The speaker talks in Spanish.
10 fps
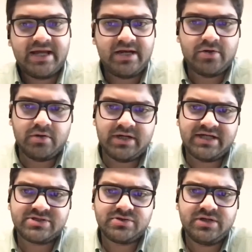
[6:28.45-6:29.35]
en el
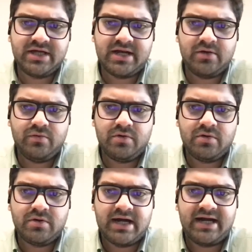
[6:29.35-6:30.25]
Congreso y en
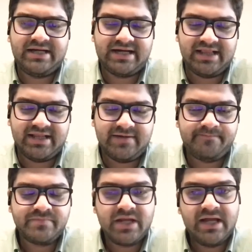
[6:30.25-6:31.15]
algunos alcaldes.